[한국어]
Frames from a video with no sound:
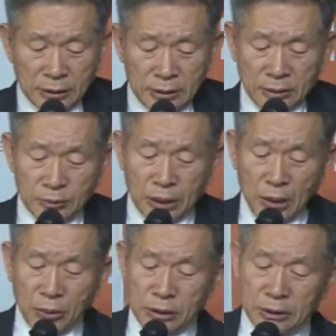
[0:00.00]
그럼
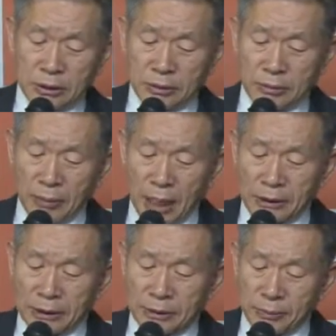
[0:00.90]
사울이 쓴
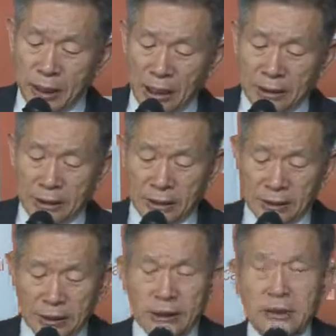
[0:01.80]
말씀
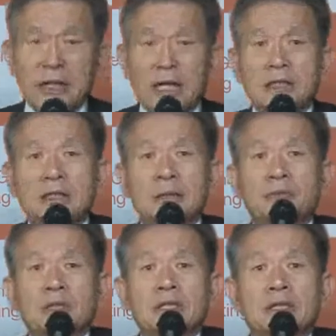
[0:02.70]
갈라디아서 1장
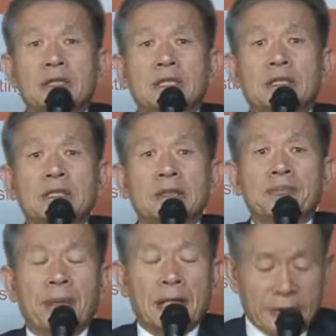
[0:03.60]
17절
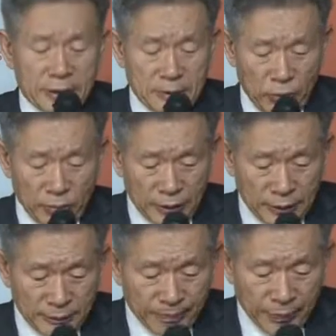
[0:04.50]
18절을
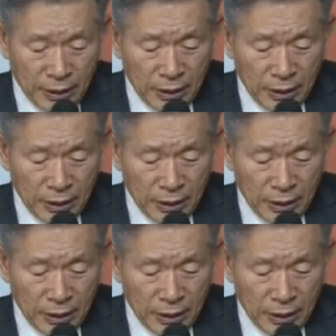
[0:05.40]
보면은